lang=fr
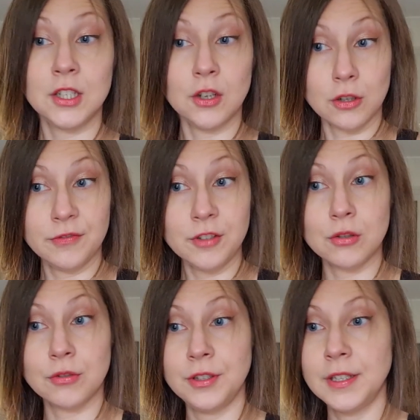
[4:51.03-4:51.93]
Encore une fois,
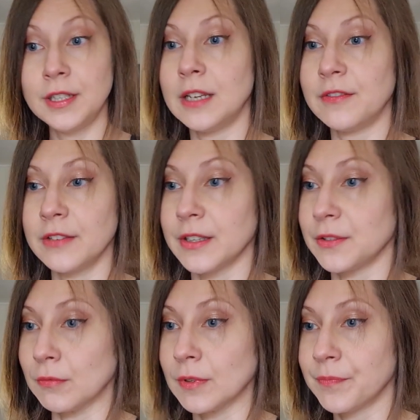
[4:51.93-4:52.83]
j'ai aucune idée de la vraie
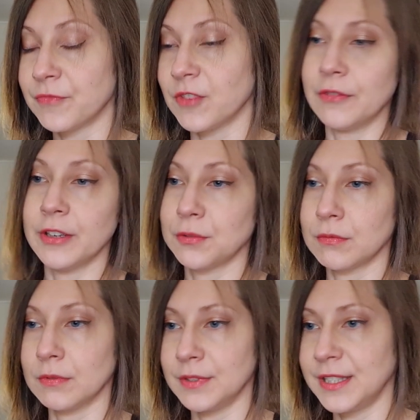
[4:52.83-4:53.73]
version, hein. enfin la version
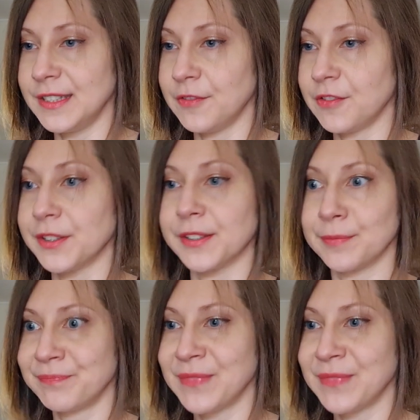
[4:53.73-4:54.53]
euh, Disney France.